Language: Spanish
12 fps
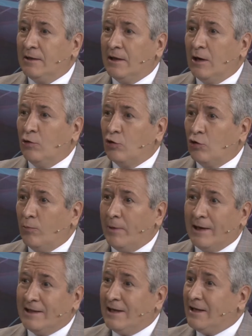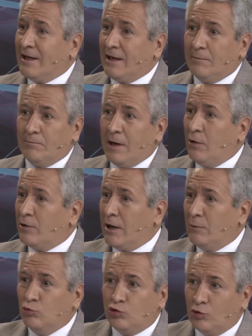ahorro, van a tener que
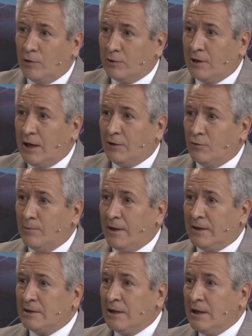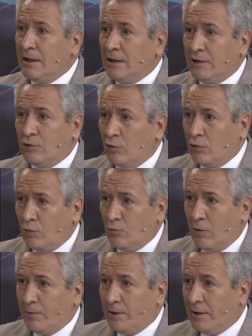ahorrar muchos años más. Y todo esto
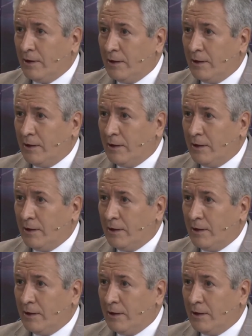mueve la,